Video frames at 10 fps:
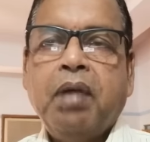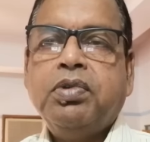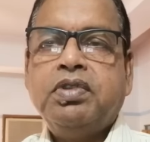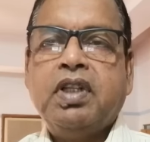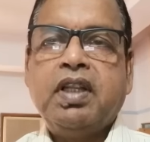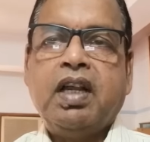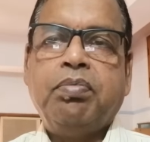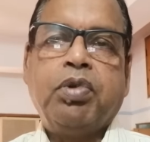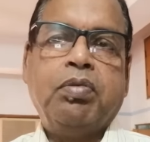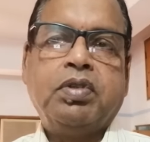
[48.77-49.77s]
ব্যবস্থা
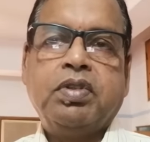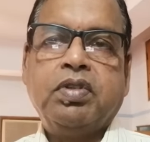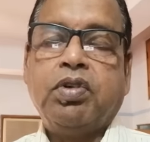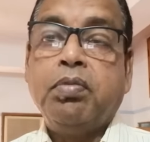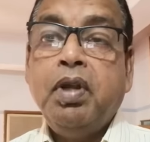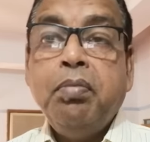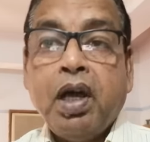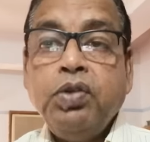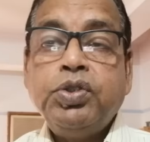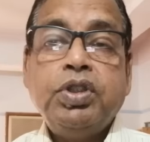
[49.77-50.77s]
তারা প্রবর্তন করবেন
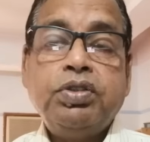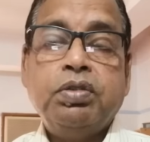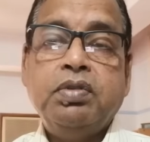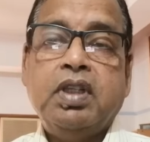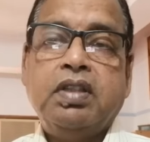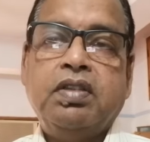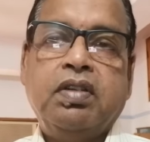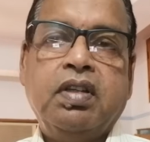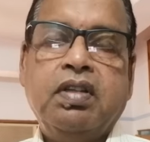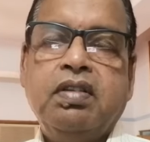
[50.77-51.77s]
মানুষের সুবিধার
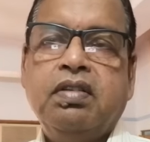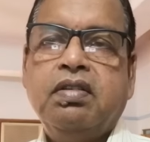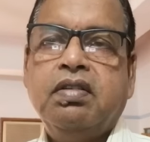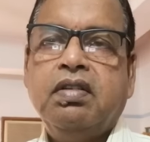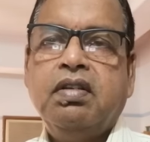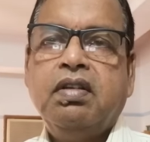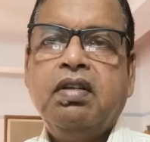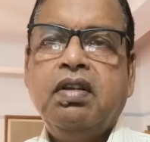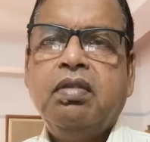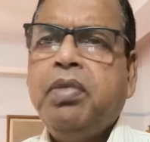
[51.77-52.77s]
জন্য
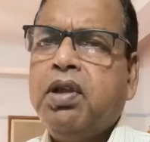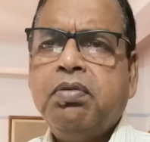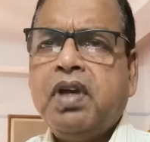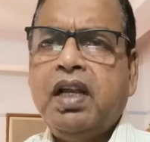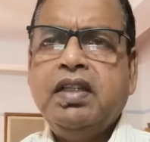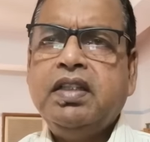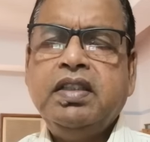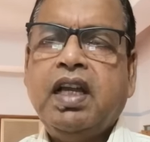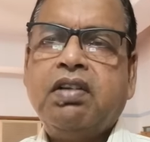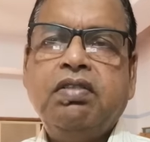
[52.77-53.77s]
বেগম খালেদা
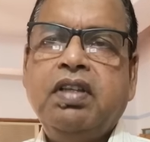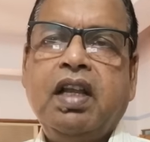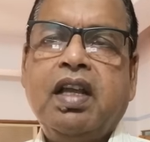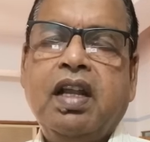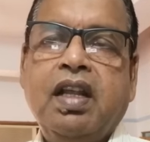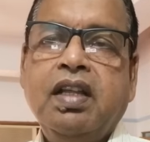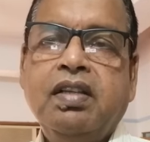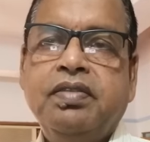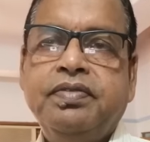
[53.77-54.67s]
জিয়া এখন জেলখানায়